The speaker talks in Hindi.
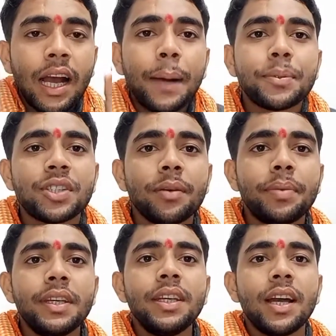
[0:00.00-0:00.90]
आप
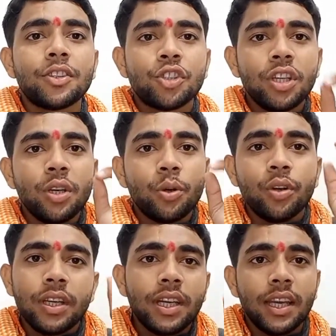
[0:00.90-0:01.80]
सभी अच्छे
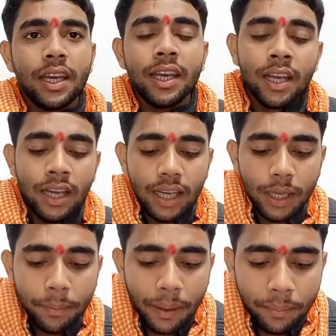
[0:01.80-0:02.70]
होंगे
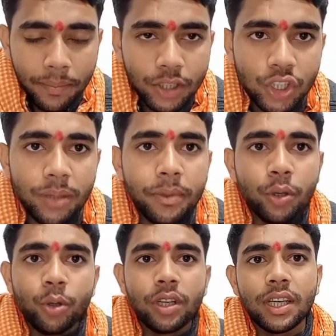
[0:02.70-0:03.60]
एवं मजे में
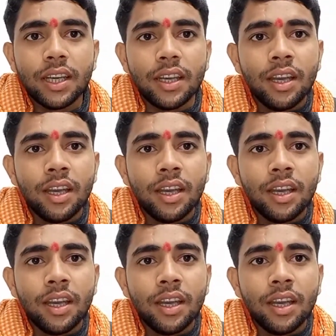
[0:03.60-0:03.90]
होंगे